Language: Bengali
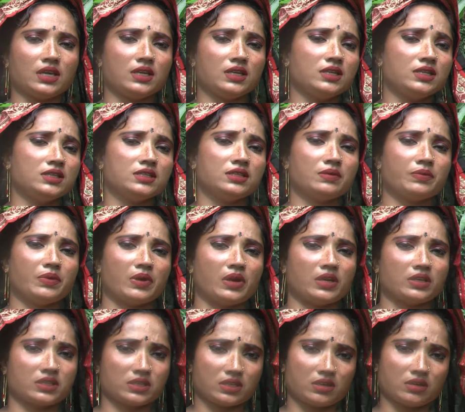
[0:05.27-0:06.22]
দেখি নিজের
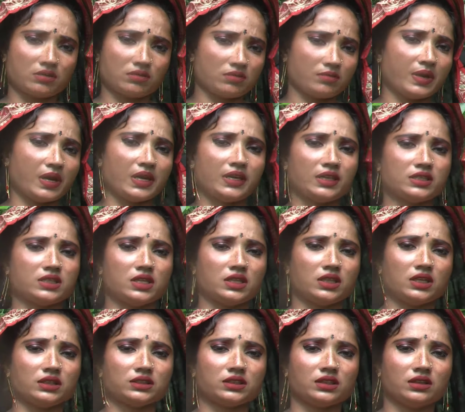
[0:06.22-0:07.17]
বয়সটা একটু বাইরে
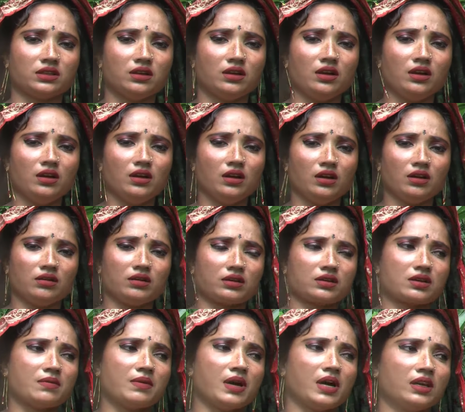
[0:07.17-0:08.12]
যাইতেছে এখন
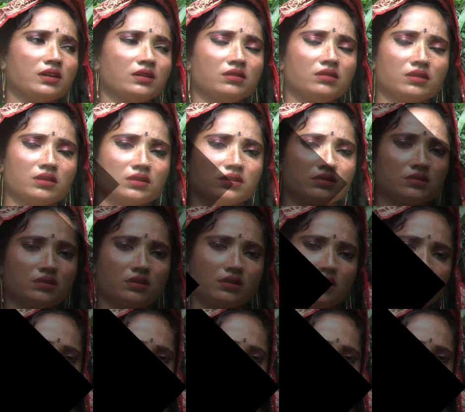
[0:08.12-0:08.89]
একটা ভালো লোকের জন্য